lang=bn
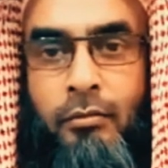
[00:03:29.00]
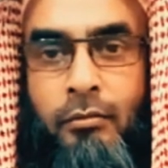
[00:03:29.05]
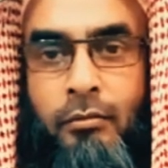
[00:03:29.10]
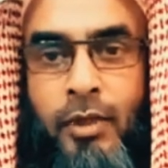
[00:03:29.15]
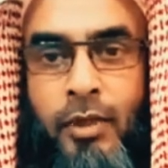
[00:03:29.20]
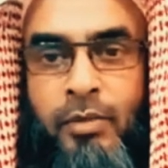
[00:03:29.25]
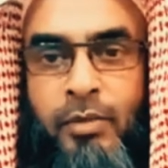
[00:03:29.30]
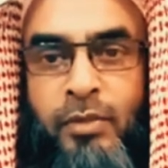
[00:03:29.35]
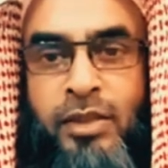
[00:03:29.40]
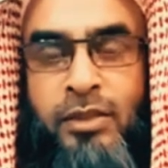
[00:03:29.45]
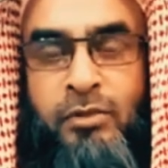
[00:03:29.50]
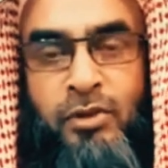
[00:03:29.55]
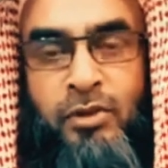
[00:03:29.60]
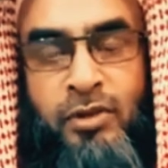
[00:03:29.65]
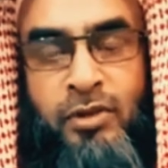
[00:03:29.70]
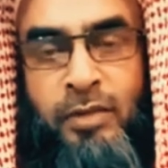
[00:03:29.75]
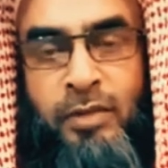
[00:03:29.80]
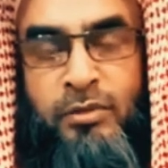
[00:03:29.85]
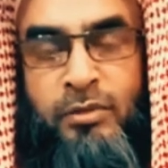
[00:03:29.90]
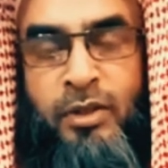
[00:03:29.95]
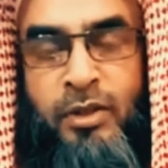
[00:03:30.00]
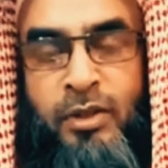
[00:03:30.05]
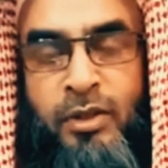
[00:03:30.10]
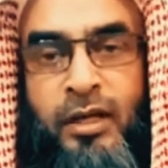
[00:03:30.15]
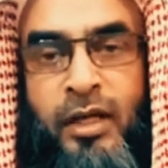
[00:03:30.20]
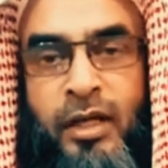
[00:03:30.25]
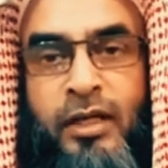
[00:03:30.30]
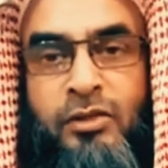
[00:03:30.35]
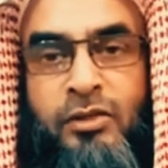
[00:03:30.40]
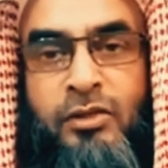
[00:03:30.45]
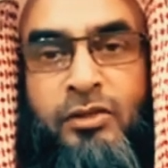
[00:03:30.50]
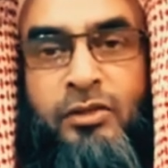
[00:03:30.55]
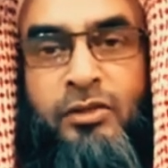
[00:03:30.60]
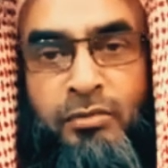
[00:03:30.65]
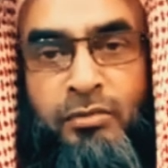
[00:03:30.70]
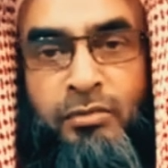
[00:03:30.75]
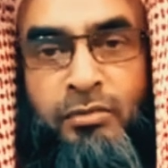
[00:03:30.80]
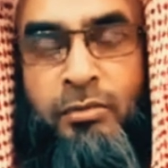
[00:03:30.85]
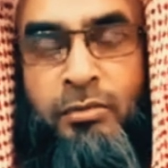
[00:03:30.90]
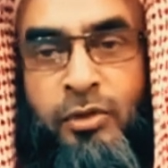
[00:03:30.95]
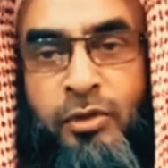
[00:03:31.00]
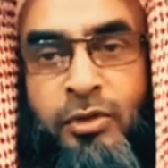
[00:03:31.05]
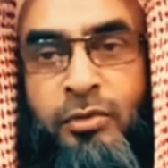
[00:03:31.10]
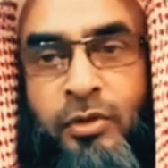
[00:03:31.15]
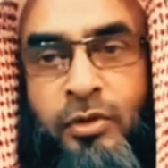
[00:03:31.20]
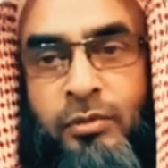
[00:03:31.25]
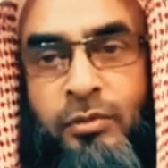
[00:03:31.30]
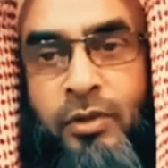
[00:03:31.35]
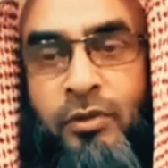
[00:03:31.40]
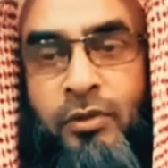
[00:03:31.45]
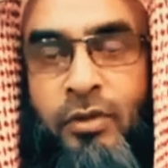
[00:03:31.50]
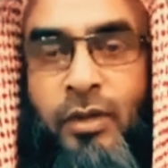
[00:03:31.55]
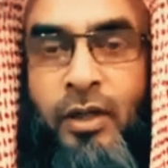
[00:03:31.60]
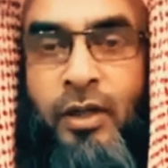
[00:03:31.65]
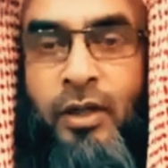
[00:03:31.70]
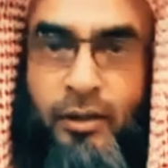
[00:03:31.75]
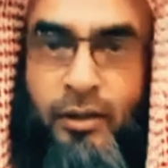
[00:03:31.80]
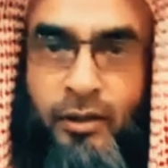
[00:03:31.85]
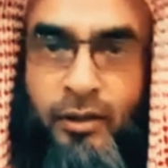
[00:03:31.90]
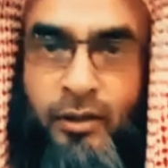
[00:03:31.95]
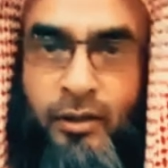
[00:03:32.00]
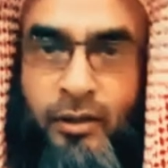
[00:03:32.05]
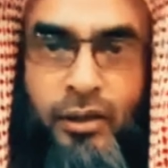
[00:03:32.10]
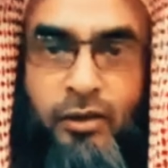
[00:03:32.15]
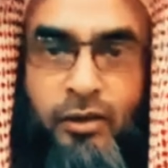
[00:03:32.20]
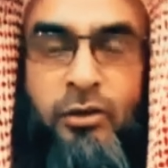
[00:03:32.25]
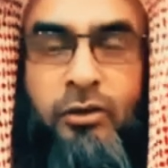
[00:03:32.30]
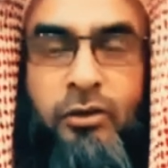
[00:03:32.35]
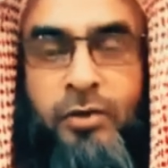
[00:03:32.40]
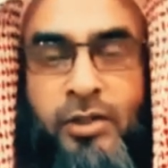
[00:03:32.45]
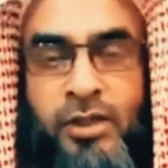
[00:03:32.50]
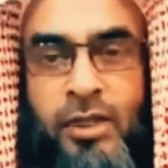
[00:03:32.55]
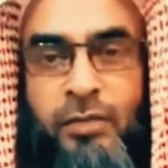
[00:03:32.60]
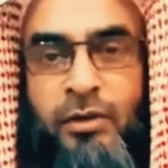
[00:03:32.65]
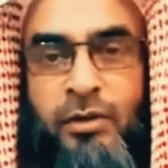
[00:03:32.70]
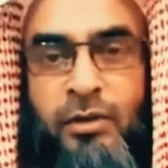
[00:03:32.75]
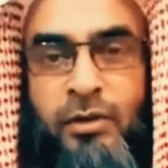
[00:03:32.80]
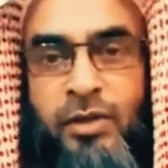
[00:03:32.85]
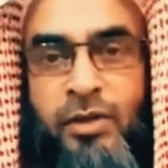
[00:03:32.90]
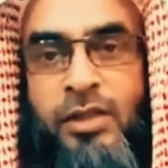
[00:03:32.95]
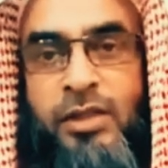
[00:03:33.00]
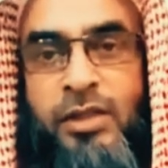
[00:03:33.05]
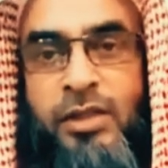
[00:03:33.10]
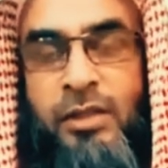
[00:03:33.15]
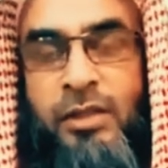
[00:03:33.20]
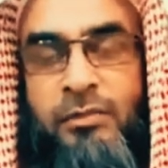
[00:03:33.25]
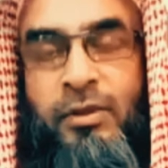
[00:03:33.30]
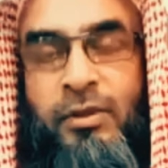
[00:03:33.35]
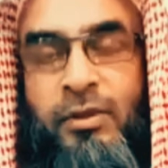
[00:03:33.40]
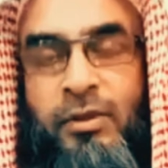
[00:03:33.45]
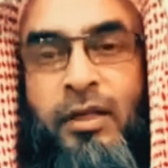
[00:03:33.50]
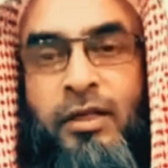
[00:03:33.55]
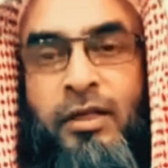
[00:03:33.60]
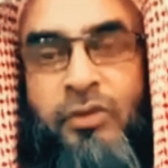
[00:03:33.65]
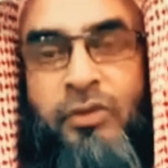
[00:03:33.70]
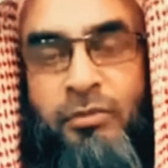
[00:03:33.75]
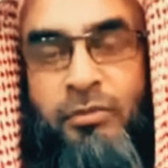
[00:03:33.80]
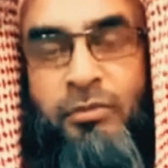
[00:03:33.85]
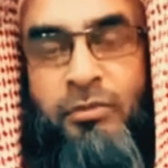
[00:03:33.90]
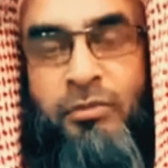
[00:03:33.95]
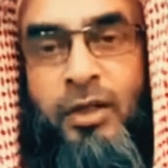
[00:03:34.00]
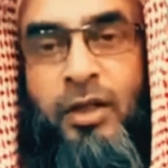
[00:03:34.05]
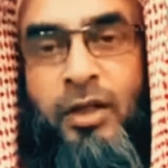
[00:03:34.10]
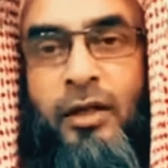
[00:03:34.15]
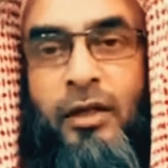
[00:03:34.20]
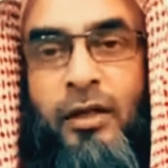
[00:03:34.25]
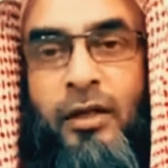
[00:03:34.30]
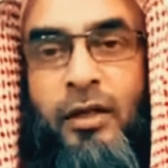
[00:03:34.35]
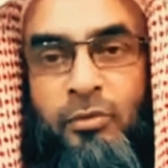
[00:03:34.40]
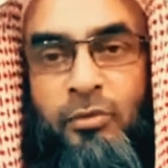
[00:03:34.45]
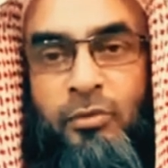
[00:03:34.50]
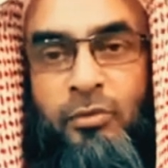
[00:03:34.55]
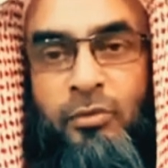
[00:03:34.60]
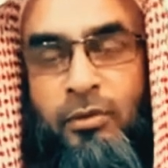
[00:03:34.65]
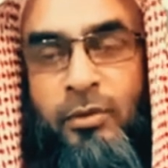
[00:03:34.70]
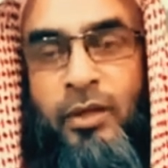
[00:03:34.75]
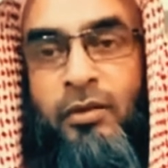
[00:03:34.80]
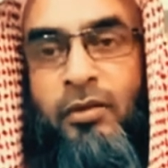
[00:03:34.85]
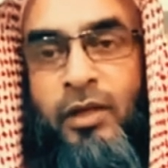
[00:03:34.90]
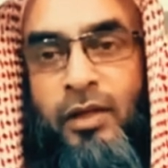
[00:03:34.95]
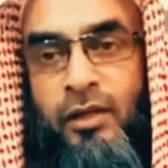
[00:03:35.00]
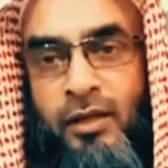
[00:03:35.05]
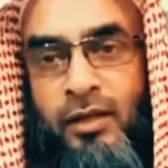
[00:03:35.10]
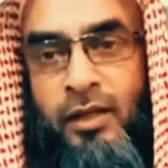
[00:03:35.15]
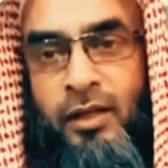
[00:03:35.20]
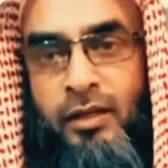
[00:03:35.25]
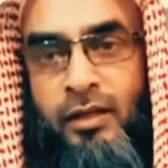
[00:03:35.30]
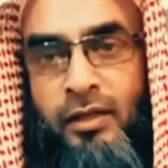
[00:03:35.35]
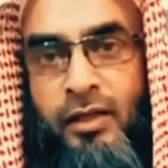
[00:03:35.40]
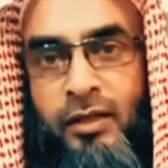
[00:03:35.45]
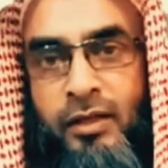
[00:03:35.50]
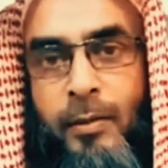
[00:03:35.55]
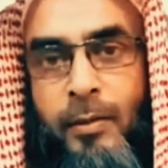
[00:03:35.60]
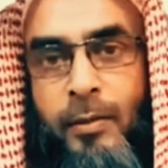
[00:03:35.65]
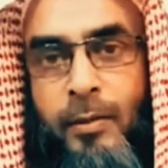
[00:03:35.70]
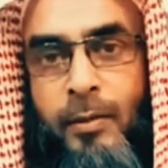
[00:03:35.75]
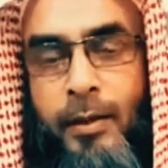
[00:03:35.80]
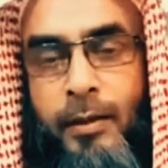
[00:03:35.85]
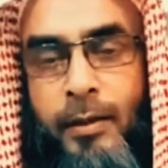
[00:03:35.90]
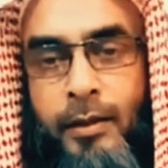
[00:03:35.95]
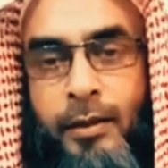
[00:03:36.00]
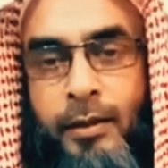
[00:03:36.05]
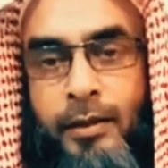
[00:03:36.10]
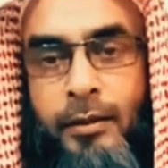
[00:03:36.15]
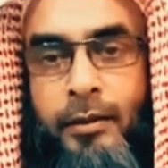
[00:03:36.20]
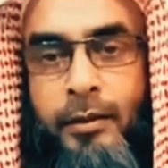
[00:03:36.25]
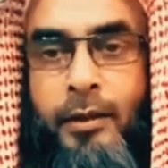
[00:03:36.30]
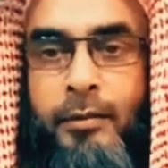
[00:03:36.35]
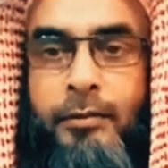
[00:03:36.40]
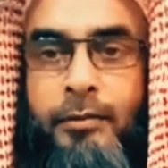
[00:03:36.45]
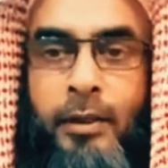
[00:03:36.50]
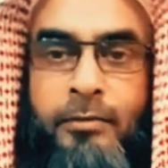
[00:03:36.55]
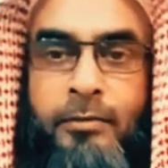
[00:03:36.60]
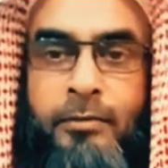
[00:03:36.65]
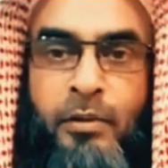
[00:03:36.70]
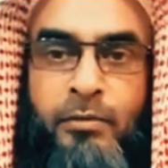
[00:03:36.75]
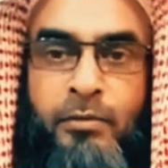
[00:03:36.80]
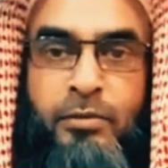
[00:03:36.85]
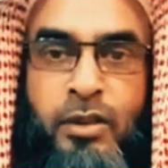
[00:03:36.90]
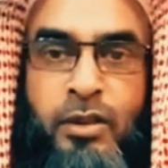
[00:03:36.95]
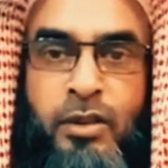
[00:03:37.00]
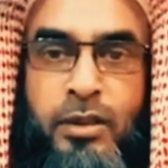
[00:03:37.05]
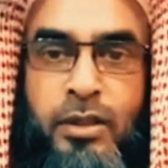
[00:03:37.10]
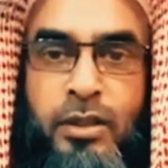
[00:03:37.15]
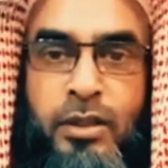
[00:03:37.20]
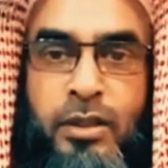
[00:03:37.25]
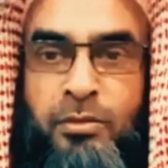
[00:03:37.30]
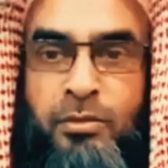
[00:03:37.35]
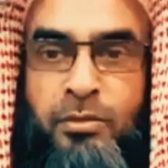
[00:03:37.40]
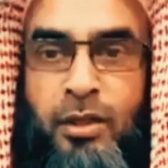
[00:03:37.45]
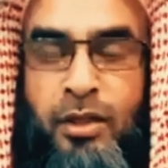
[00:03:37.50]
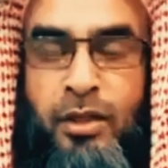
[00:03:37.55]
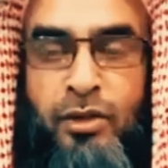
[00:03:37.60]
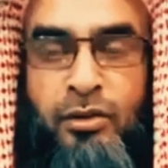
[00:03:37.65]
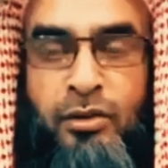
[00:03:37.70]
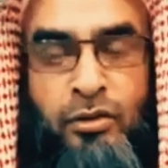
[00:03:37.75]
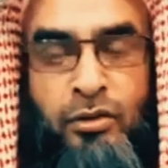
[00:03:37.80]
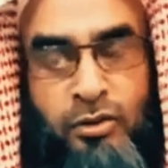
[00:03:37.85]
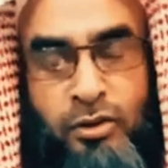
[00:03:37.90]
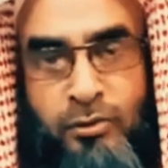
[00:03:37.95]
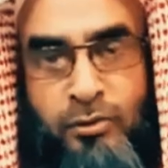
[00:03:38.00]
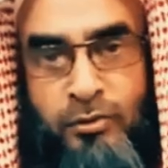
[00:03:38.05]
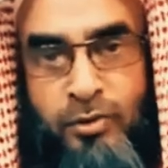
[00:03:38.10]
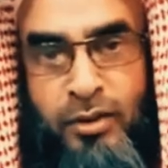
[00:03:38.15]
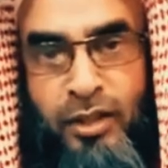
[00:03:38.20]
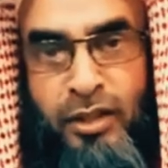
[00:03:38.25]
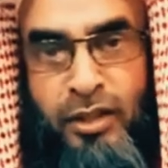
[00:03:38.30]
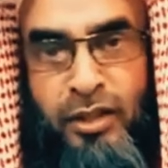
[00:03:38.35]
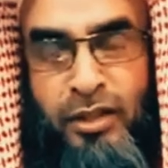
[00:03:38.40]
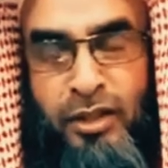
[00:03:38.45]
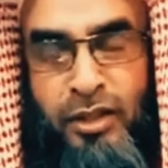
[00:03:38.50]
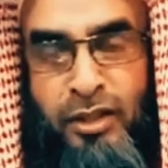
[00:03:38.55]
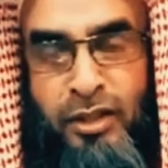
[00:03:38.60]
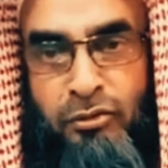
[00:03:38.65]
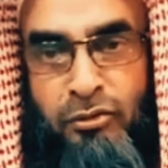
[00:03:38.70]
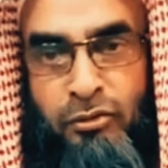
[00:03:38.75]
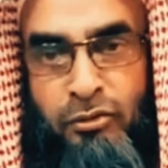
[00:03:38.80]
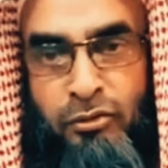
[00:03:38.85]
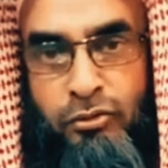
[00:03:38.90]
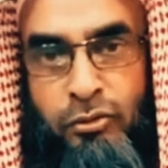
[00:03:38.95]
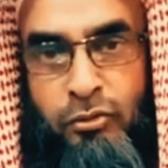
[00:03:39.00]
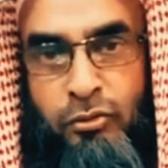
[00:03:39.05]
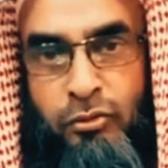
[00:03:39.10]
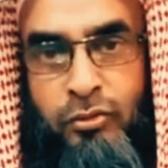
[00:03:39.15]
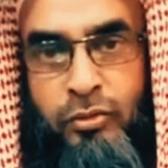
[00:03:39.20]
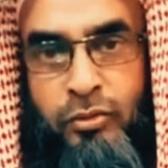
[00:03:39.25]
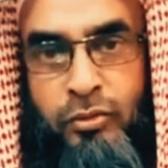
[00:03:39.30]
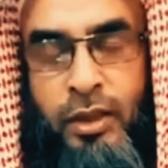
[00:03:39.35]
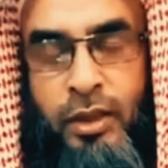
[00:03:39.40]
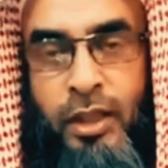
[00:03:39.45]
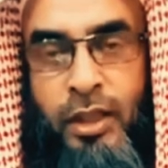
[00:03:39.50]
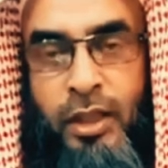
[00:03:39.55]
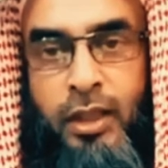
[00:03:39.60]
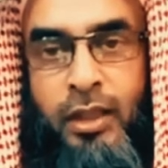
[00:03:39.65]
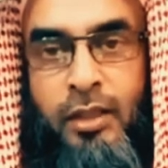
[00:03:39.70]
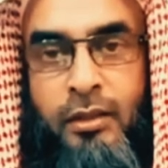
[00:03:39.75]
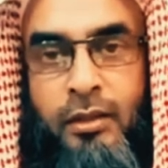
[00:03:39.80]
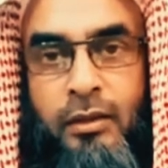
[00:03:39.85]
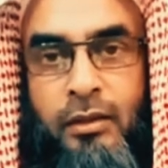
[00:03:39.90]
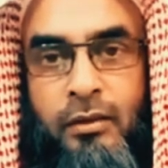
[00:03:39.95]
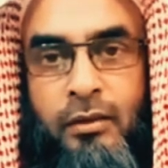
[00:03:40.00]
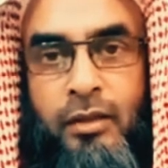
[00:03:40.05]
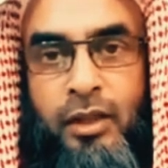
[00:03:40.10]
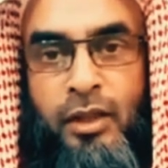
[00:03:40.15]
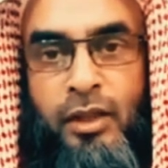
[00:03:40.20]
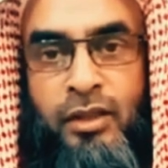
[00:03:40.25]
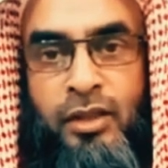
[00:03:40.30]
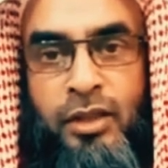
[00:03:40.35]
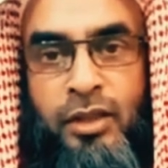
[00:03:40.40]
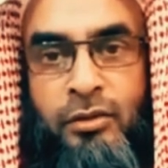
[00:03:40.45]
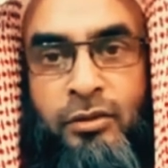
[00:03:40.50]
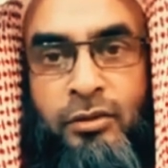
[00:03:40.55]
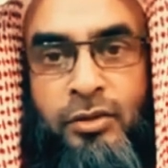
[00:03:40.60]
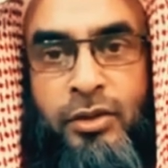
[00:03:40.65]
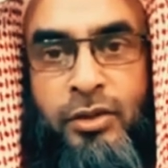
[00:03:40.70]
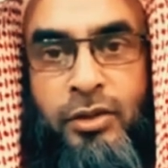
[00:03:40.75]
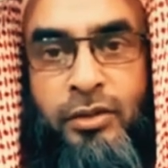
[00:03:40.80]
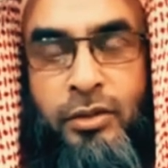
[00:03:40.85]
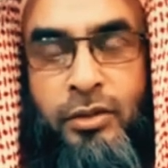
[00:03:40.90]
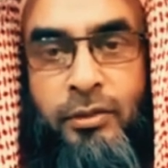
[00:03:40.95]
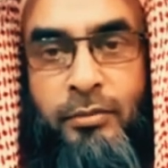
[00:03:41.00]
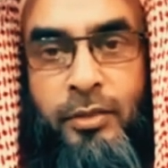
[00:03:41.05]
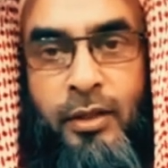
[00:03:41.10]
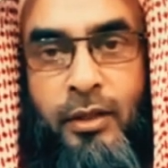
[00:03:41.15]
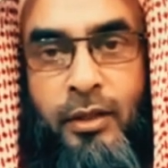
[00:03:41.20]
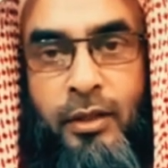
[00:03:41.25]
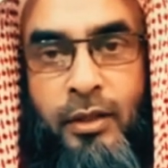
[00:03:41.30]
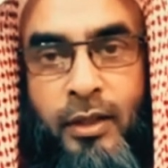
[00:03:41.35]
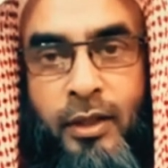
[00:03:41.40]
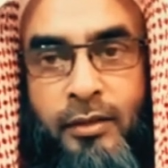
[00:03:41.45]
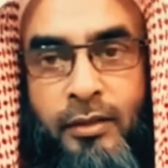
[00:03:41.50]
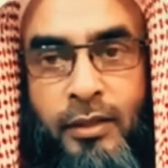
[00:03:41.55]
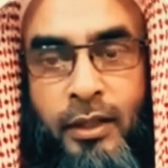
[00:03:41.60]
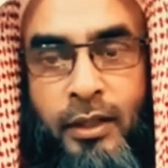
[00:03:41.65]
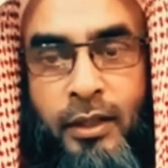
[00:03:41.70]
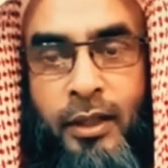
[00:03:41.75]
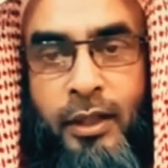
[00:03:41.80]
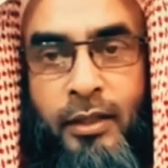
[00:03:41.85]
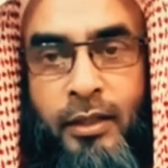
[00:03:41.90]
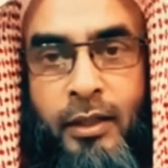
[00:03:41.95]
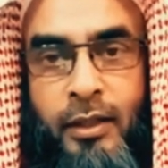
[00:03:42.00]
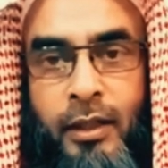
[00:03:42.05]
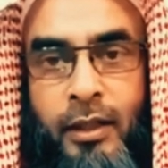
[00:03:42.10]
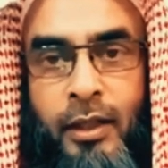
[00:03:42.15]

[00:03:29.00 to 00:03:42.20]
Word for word: বা মাঝে মধ্যে আপনি রাখেন সোমবার বৃহস্পতিবার করে রাখেন রাখেন অথবা সাবান মাস হিসাবে রাখেন সোমবার রাখলেন মঙ্গলবার রাখলেন এইভাবে আপনি আম রাখেন কোনো অসুবিধা নেই কিন্তু এই দিনটি হচ্ছে শবে বরাত আর